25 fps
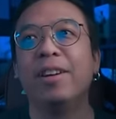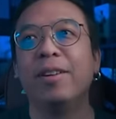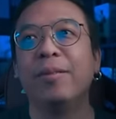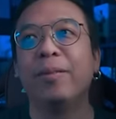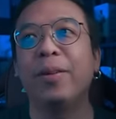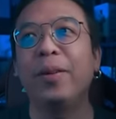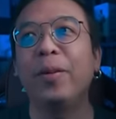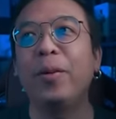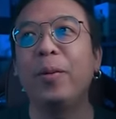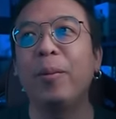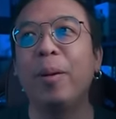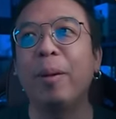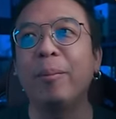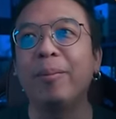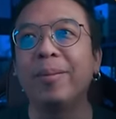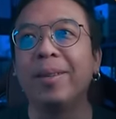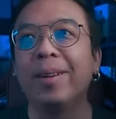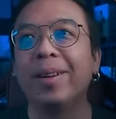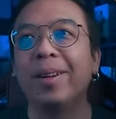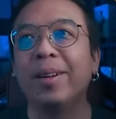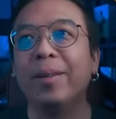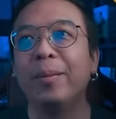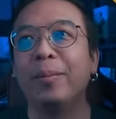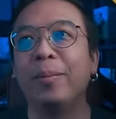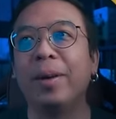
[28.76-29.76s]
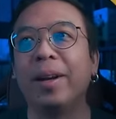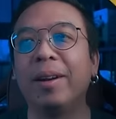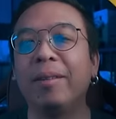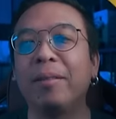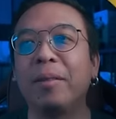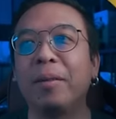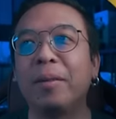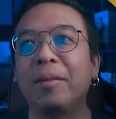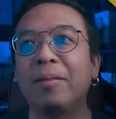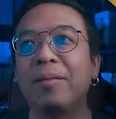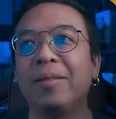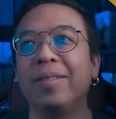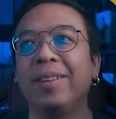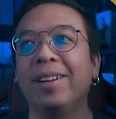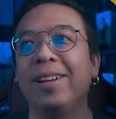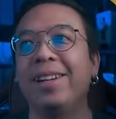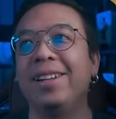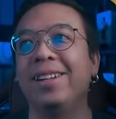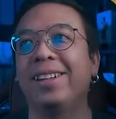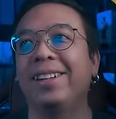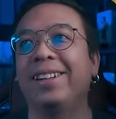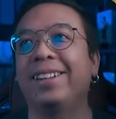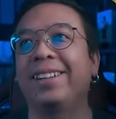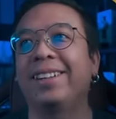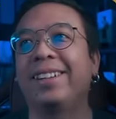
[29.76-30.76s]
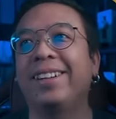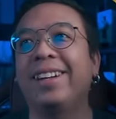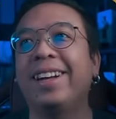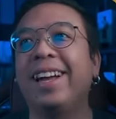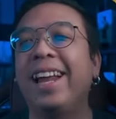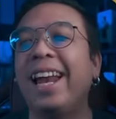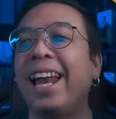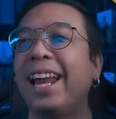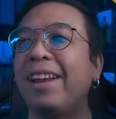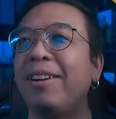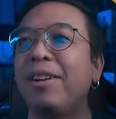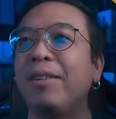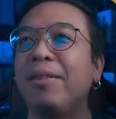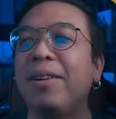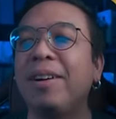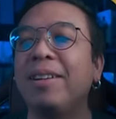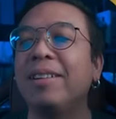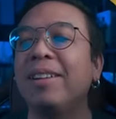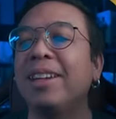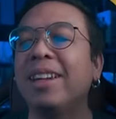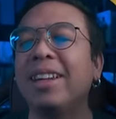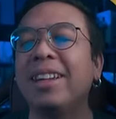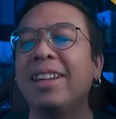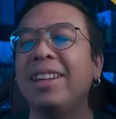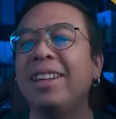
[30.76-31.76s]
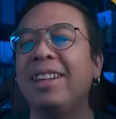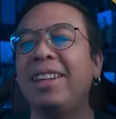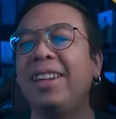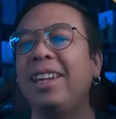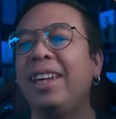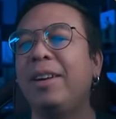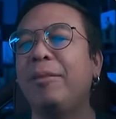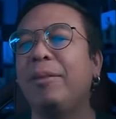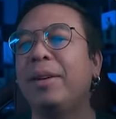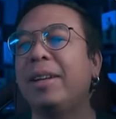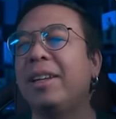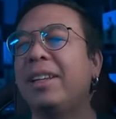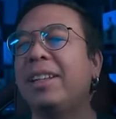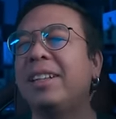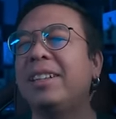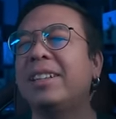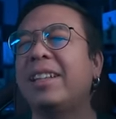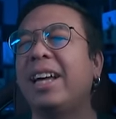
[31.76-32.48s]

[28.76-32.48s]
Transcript: มันดูแบบเหมือนอะไรดีวะเชี้ยชื่